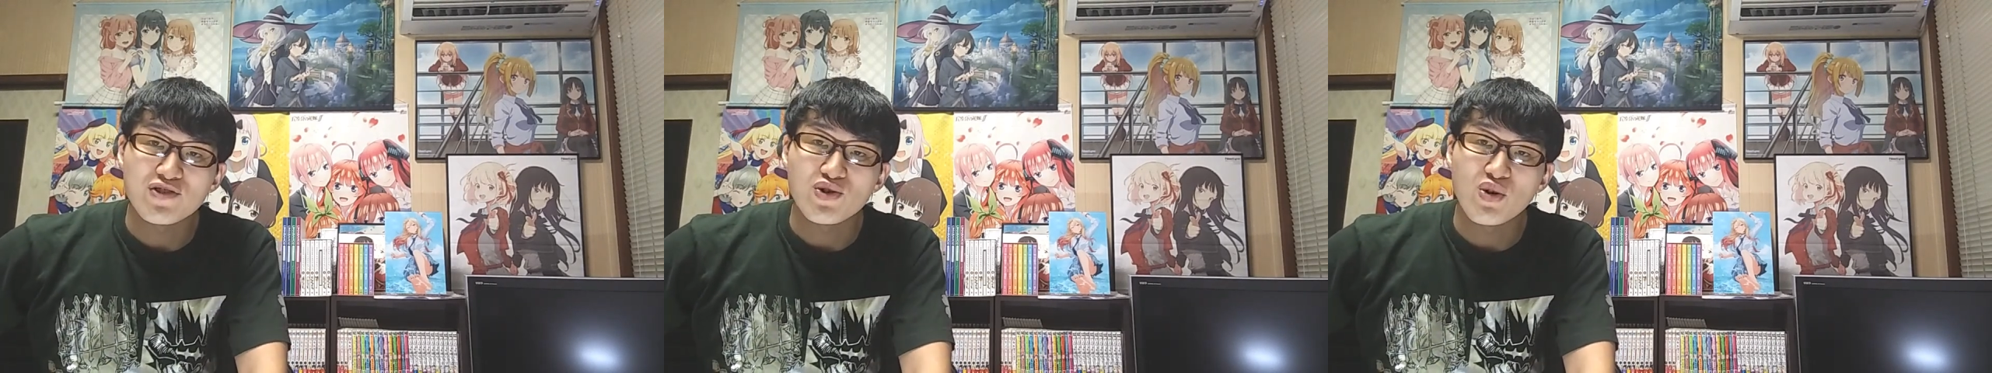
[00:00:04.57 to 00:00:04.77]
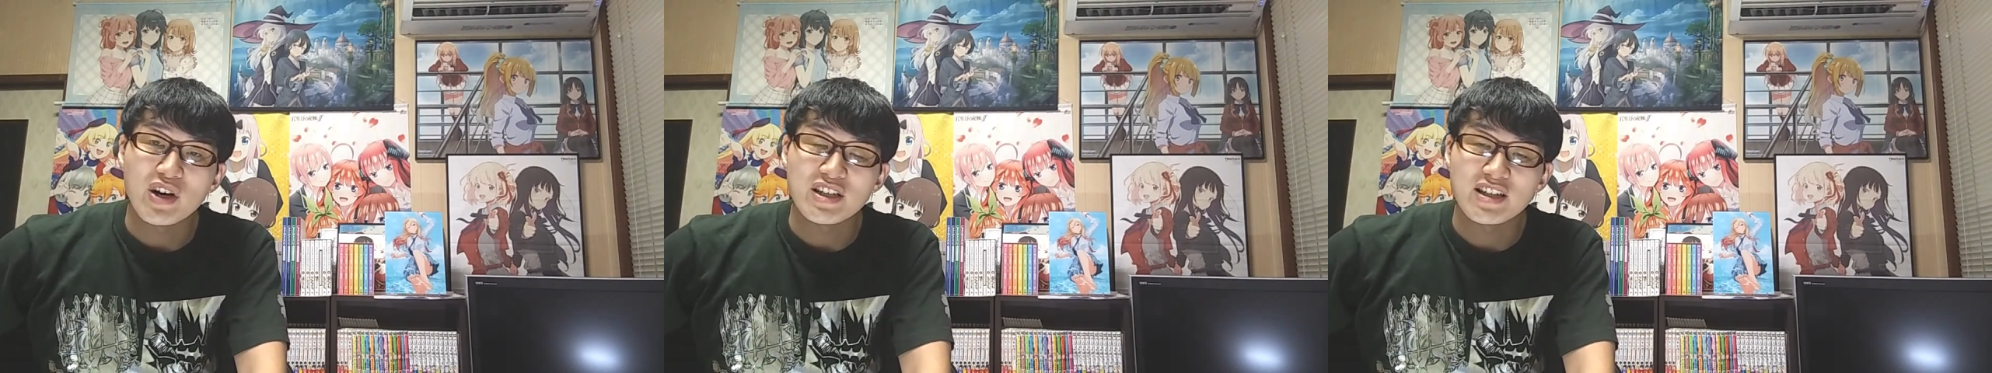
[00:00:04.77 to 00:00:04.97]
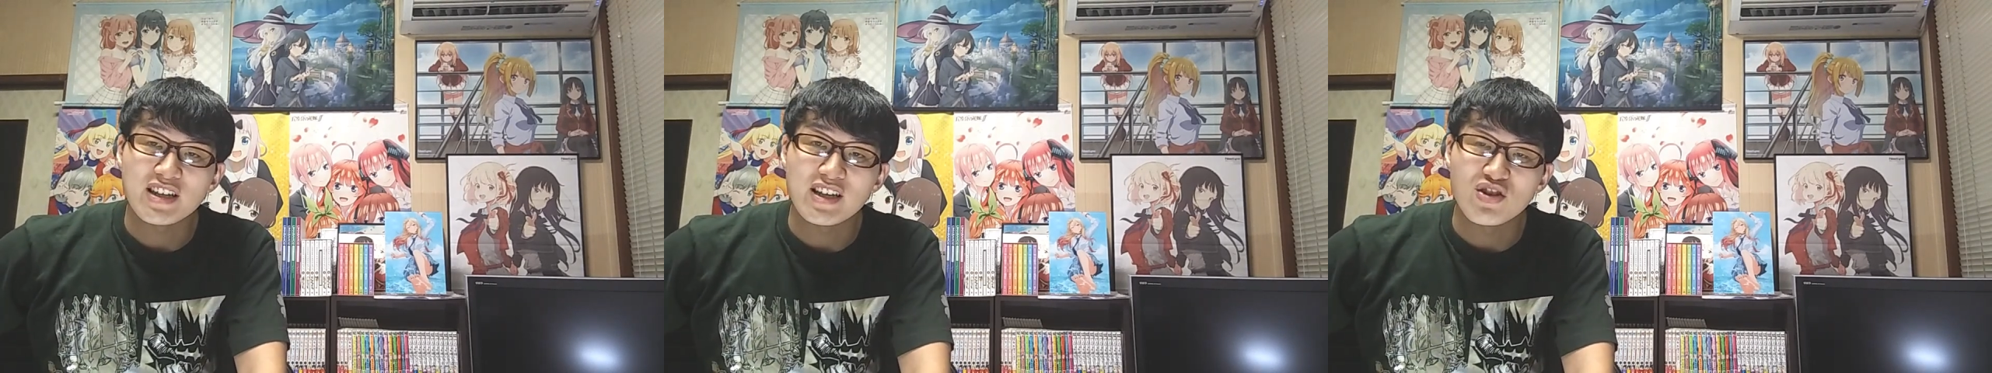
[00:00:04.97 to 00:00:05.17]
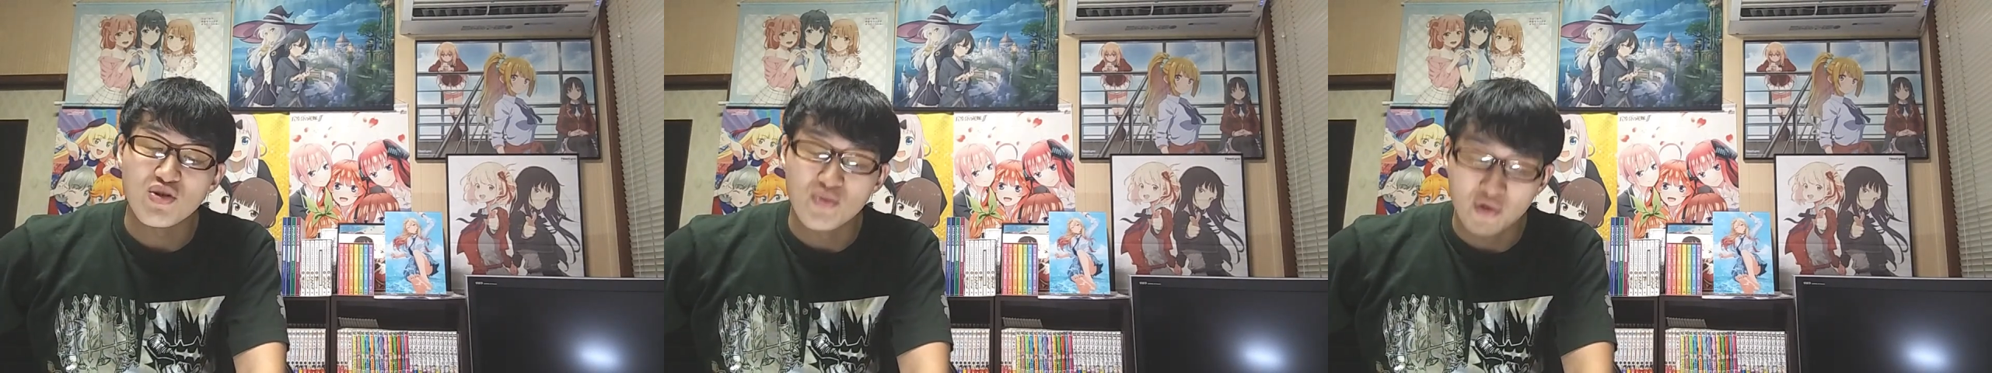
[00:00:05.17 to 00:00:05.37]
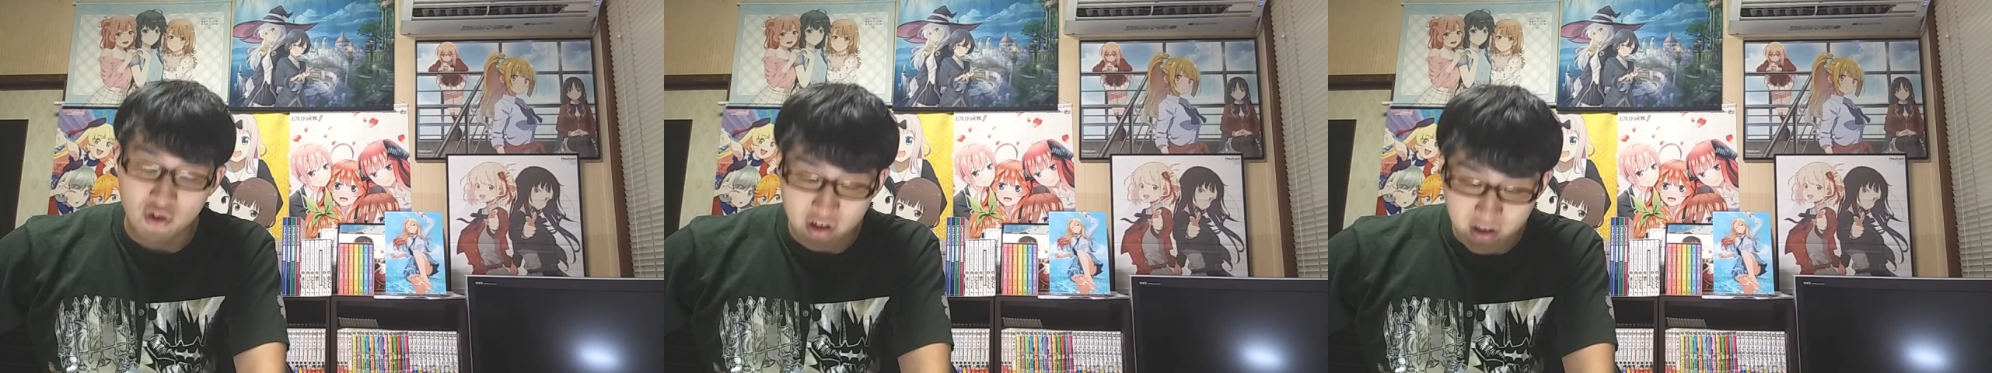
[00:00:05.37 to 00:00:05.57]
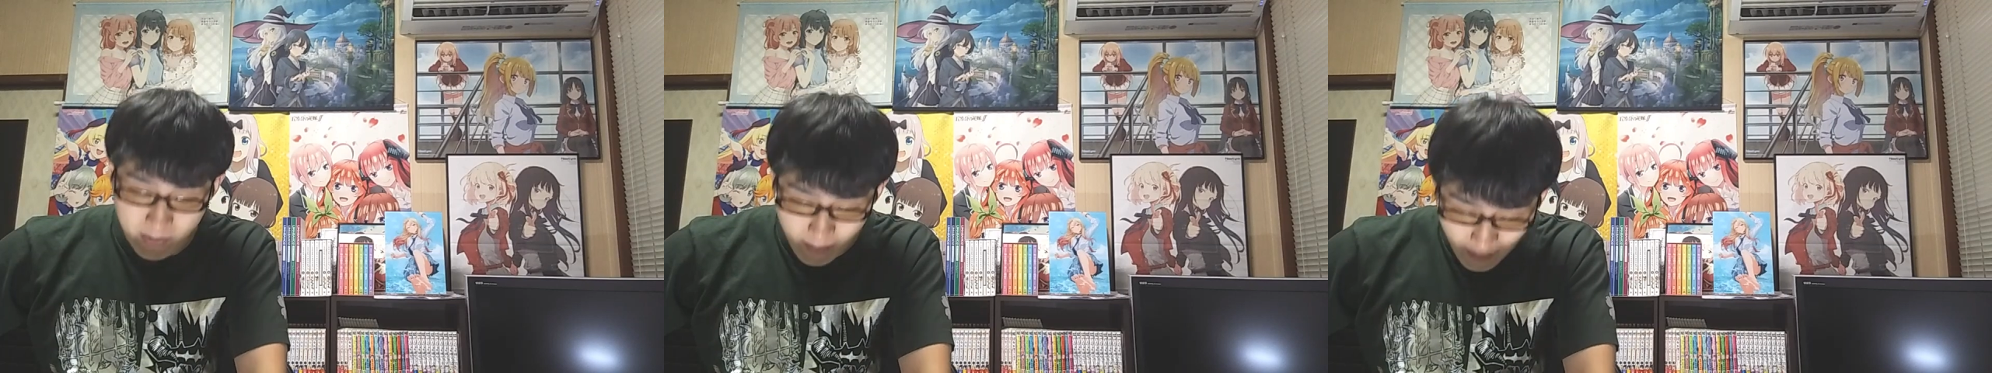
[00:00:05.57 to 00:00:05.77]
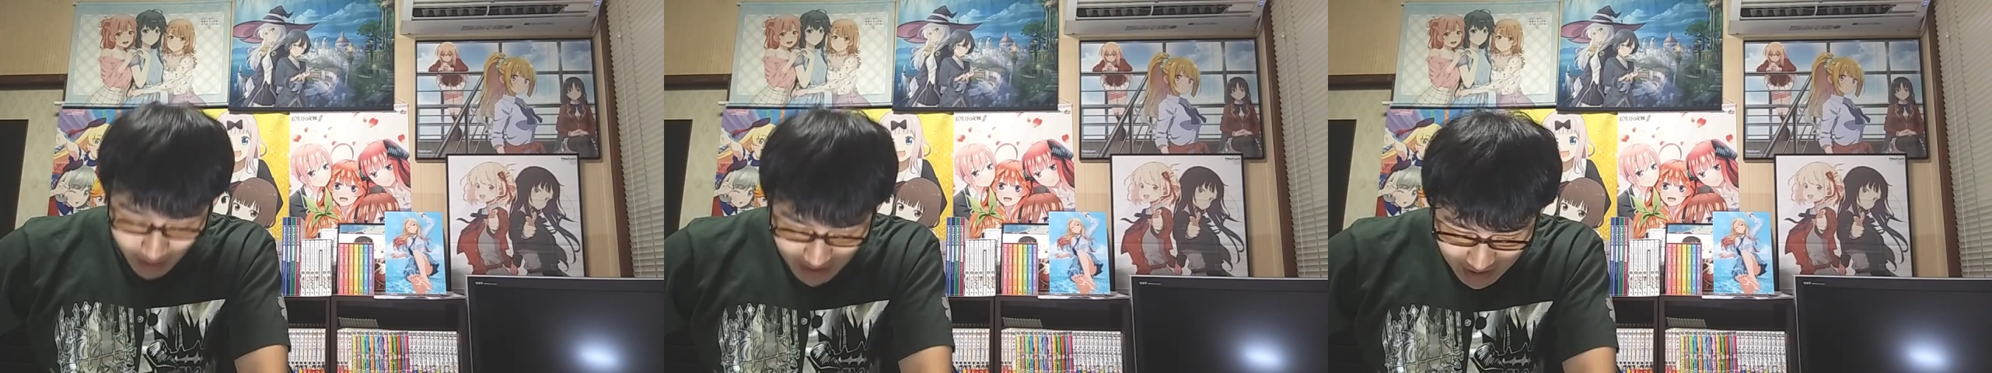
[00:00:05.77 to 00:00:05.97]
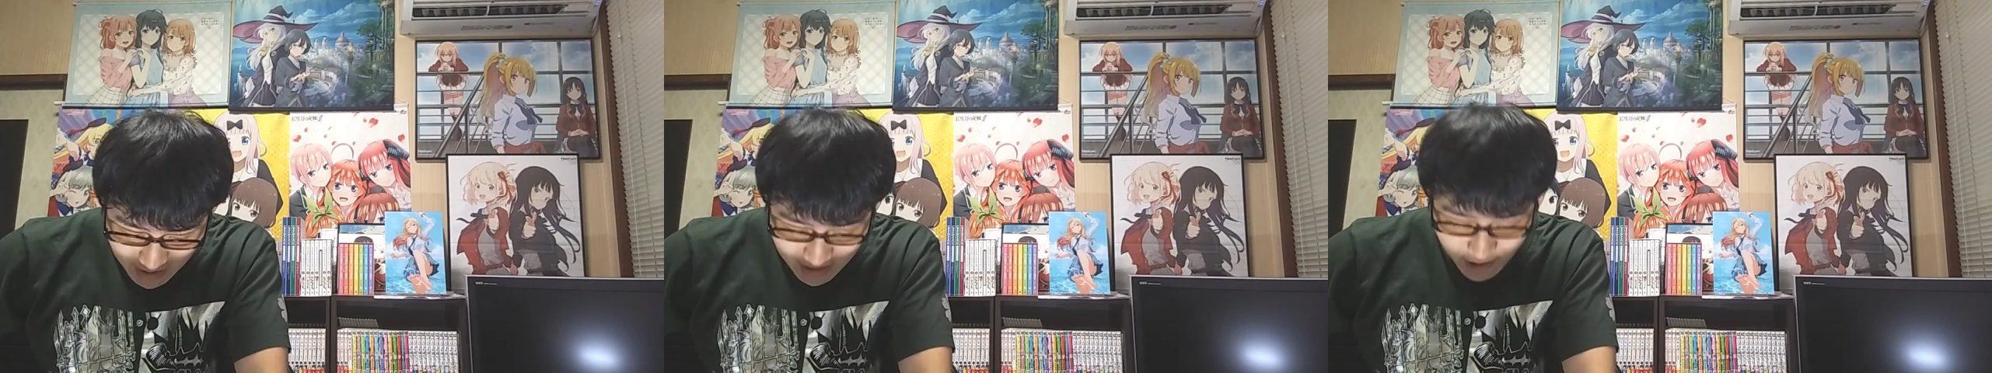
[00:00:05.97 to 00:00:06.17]
を紹介していきたいと思いま
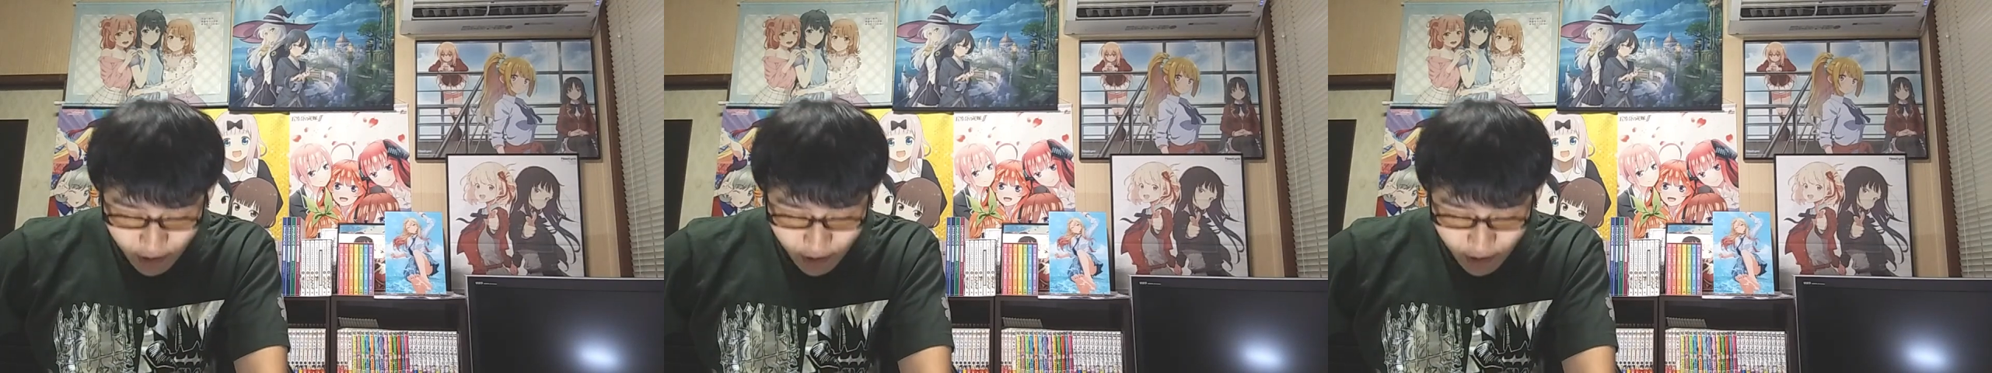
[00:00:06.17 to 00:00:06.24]
す。